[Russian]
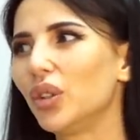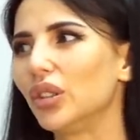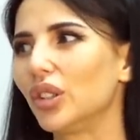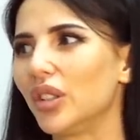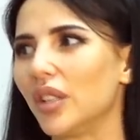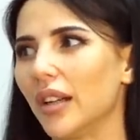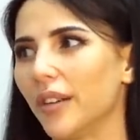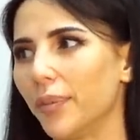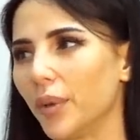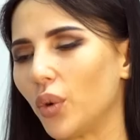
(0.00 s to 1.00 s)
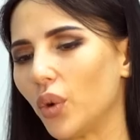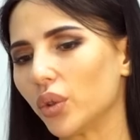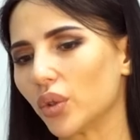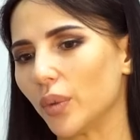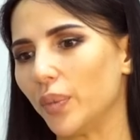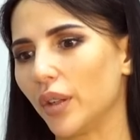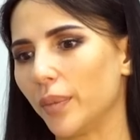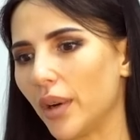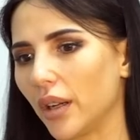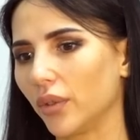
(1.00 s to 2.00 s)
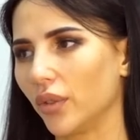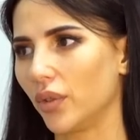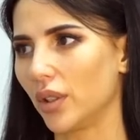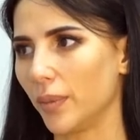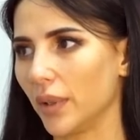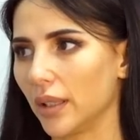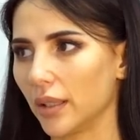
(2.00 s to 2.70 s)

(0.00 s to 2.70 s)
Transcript: и то есть я по ходу уже перебарываю в себе.